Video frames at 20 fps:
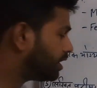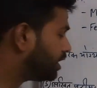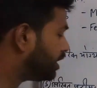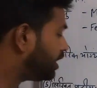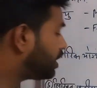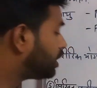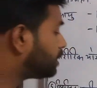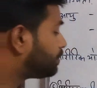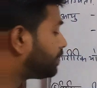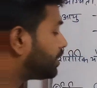
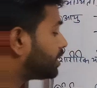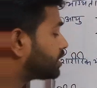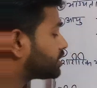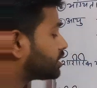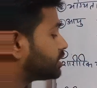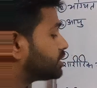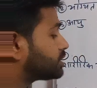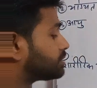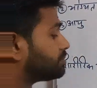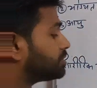लिखित
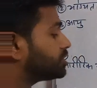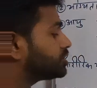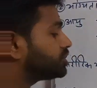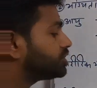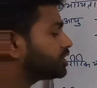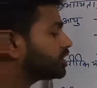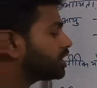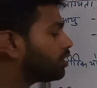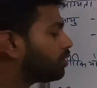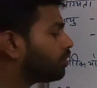परीक्षा जिसमें
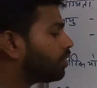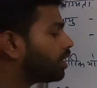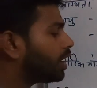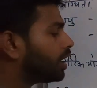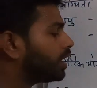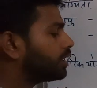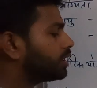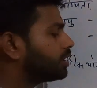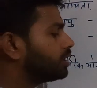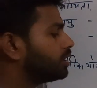जीके होगा
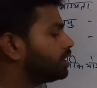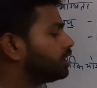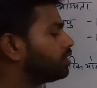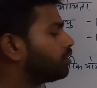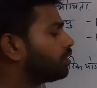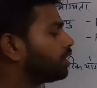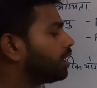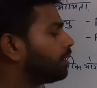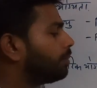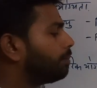हिंदी
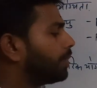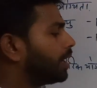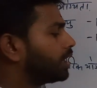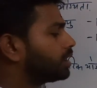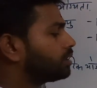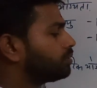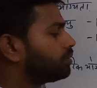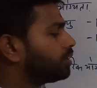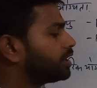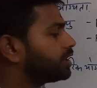होगा
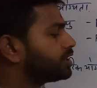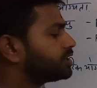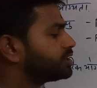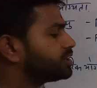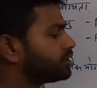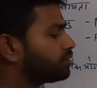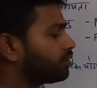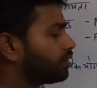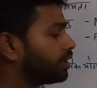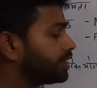मैथ होगा
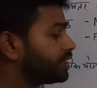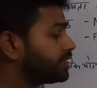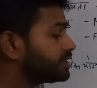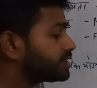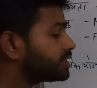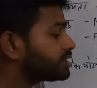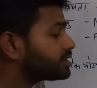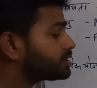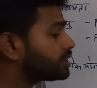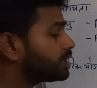रीजनिंग होगा
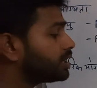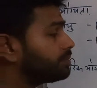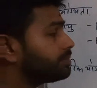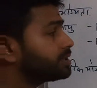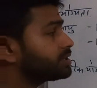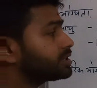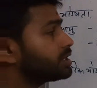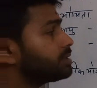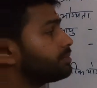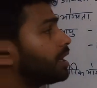इसके
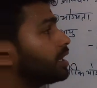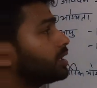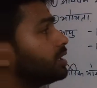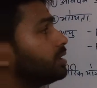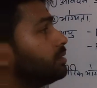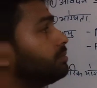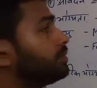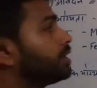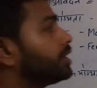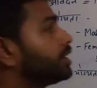सिलेबस की बात
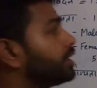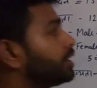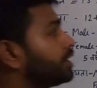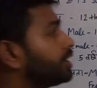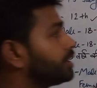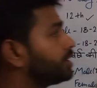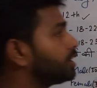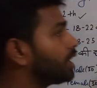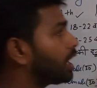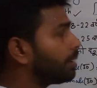हम
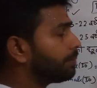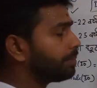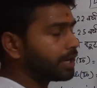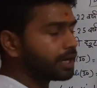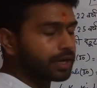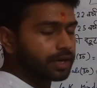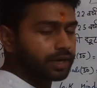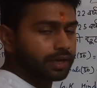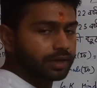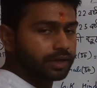यहाँ पे
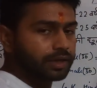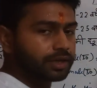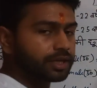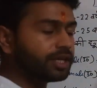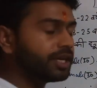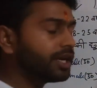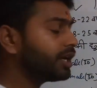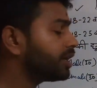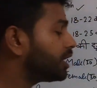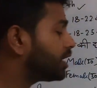करेंगे
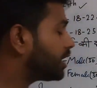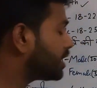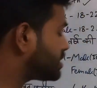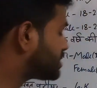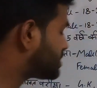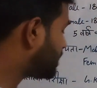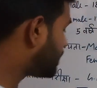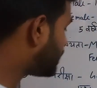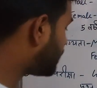ठीक है डिटेल से